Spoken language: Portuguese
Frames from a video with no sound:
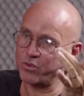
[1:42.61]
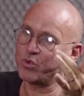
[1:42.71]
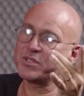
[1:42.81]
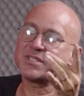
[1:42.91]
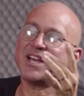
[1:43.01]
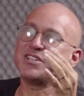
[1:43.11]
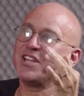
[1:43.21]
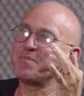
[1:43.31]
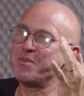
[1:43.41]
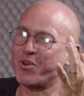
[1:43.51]
do curso de
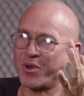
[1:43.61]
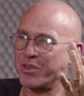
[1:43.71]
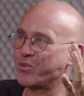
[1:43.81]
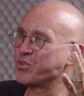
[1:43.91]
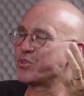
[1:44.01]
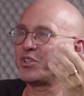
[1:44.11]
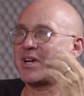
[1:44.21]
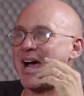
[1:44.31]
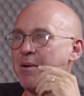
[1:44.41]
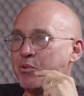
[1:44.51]
sargento, primeiro colocado do curso de
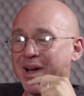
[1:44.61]
cabo.